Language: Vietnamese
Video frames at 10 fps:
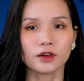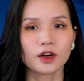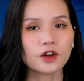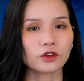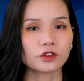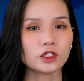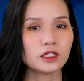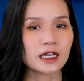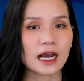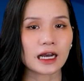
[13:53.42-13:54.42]
Nó được
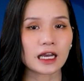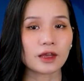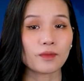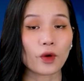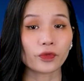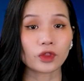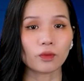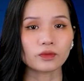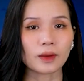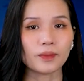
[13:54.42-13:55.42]
đưa ra khi Bộ
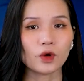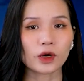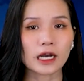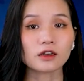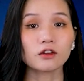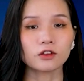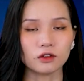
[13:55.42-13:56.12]
Tổng tham mưu các lực